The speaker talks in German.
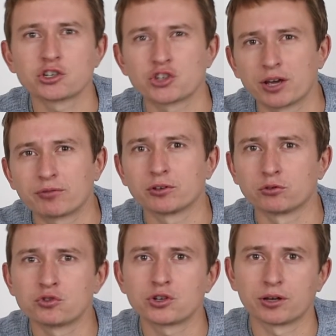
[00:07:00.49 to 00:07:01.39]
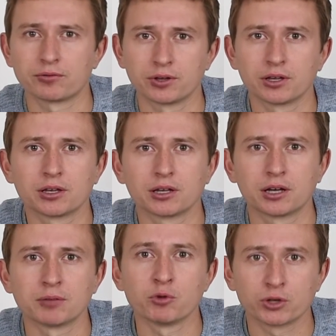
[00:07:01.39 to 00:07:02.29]

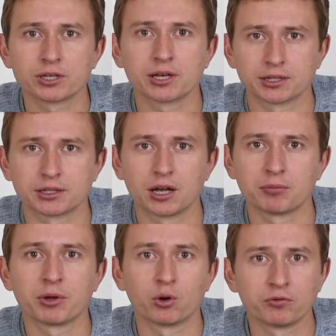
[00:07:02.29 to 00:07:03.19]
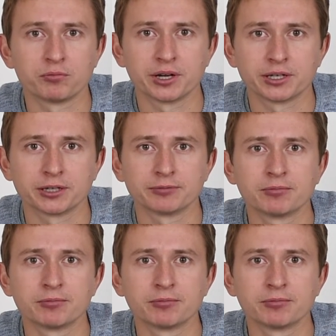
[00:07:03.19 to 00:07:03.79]
Schärfe-Unschärfe-Möglichkeiten äh, haben bei Offenblende.